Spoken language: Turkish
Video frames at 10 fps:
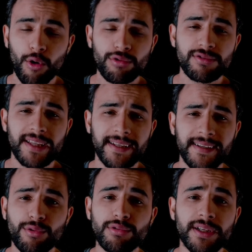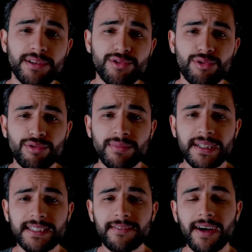O yüzden kullanıcı
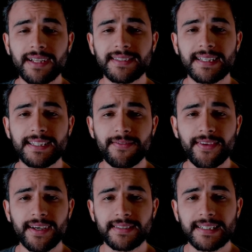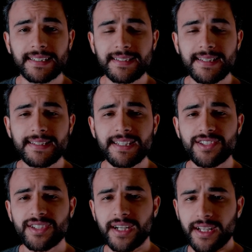yorumlarını ve alternatif fiyatlarını sizin
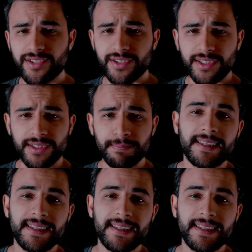için araştırdım.